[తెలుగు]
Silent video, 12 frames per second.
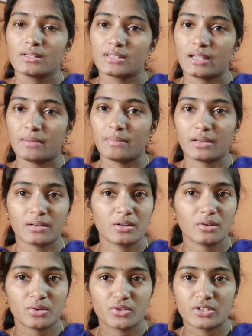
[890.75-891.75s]
సరే
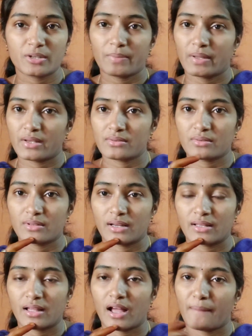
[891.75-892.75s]
మనకంటే ఒక చిన్న ప్లేస్ ఉంది కదా